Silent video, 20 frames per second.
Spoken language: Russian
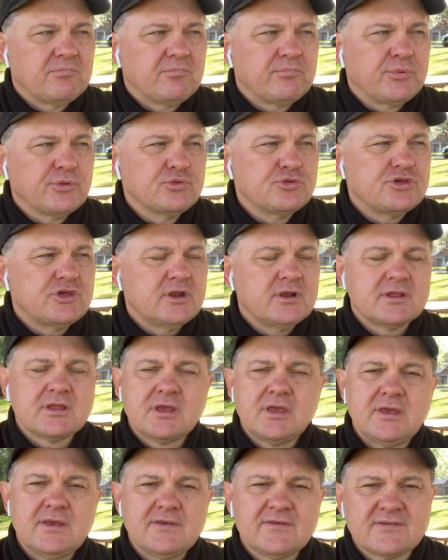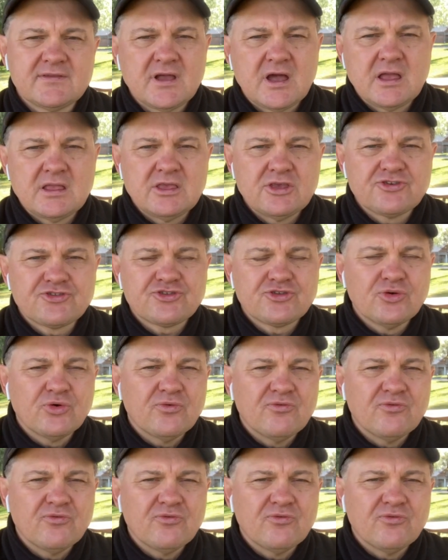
получили такие знания, что